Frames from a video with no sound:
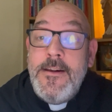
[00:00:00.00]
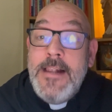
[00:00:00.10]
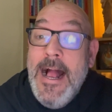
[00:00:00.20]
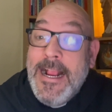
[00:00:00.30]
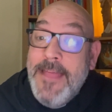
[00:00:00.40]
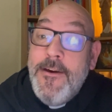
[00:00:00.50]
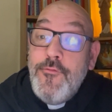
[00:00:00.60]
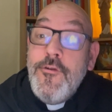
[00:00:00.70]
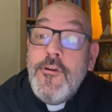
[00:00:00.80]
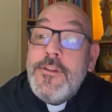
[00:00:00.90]
A cada
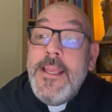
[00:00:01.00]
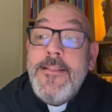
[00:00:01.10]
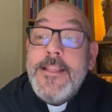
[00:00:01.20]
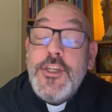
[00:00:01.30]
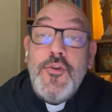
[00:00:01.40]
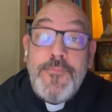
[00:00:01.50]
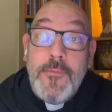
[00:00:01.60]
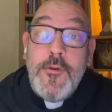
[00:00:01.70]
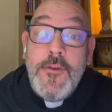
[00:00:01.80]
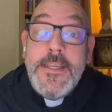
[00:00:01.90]
uno lo tienta su
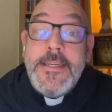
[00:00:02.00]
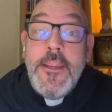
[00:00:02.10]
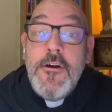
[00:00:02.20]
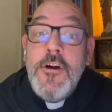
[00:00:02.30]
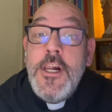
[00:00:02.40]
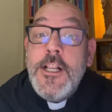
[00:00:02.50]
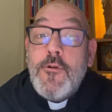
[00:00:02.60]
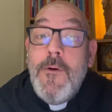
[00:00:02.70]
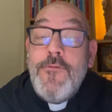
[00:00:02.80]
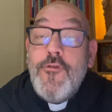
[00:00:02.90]
propio deseo
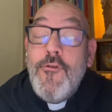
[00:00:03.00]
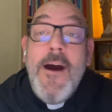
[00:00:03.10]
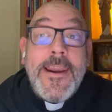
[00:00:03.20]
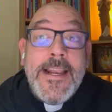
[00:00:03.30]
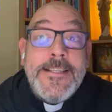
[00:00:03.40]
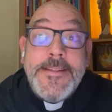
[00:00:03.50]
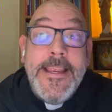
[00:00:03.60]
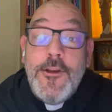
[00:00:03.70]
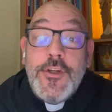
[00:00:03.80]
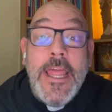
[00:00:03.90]
cuando lo arrastra y
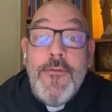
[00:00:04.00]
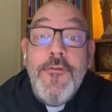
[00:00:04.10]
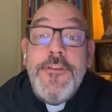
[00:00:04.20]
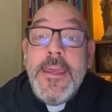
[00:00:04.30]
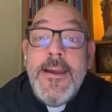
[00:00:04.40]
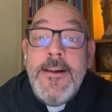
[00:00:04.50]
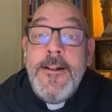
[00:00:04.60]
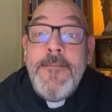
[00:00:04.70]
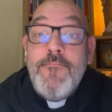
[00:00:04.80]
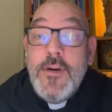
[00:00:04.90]
lo seduce,
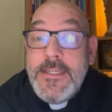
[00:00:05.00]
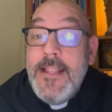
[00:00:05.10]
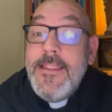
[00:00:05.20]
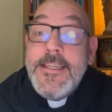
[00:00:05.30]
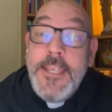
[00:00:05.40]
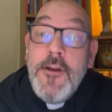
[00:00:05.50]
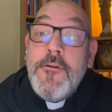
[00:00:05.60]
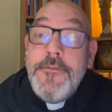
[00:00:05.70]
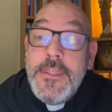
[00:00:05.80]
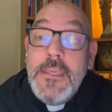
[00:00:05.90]
pues el deseo
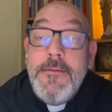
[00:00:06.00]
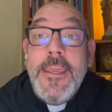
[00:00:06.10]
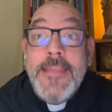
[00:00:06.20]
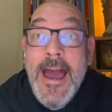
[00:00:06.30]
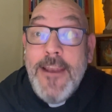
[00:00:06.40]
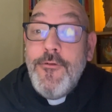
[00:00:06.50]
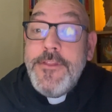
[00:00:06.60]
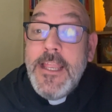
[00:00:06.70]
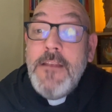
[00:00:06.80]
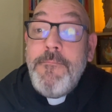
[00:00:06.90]
concibe y da a luz el